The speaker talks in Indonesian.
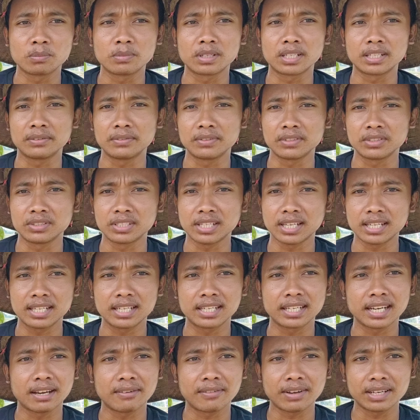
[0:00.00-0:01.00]
mereviewnya
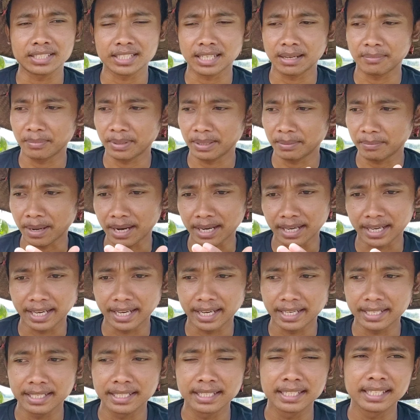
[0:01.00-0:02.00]
dari awal sampai
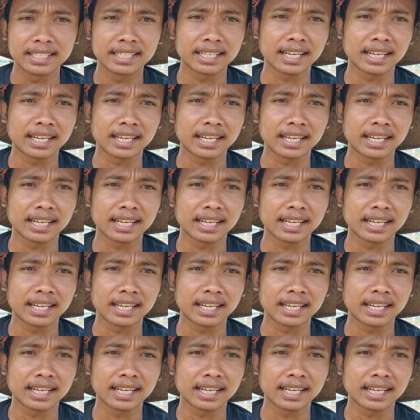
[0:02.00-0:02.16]
panen